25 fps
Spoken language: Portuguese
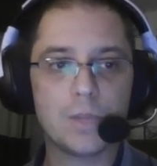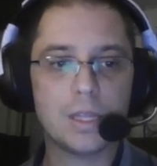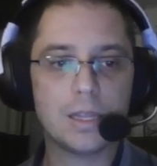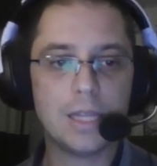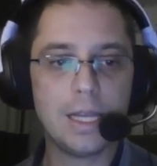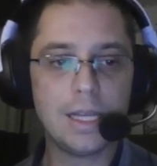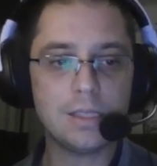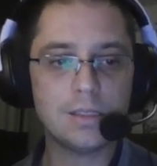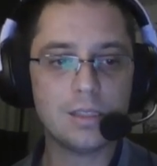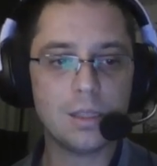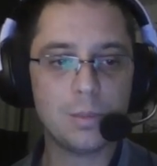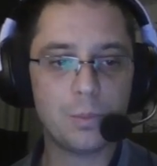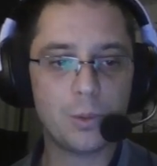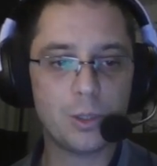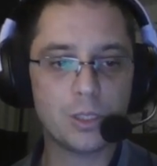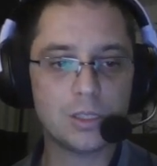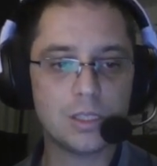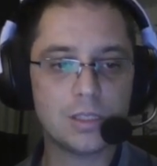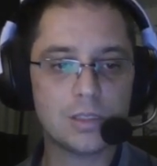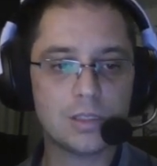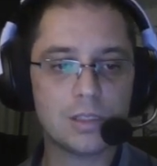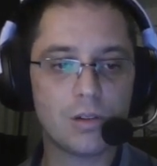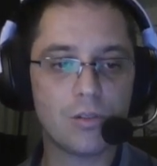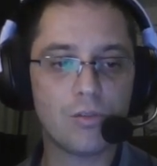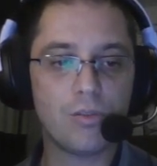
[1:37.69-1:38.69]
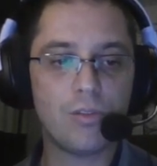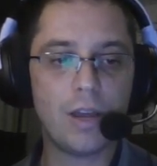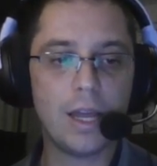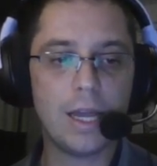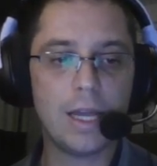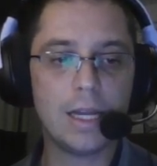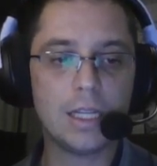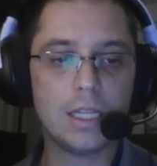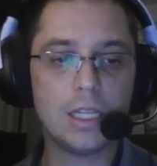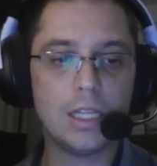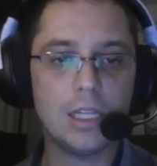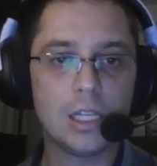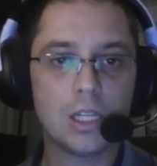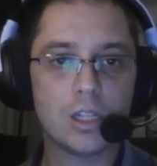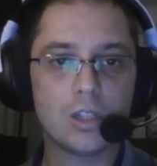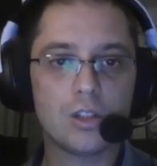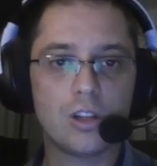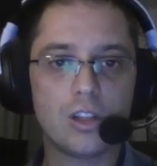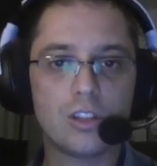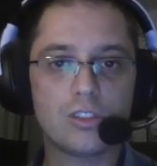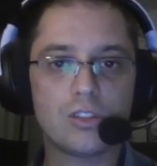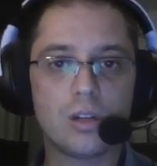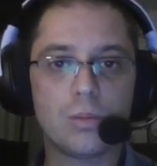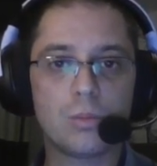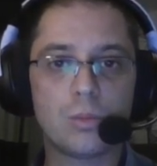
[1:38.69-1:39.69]
Dessa posição Ferg,
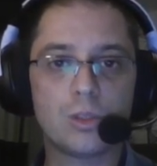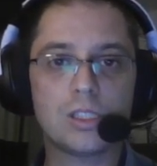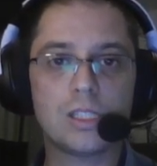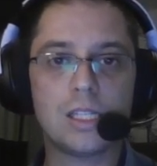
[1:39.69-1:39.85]
nós vamos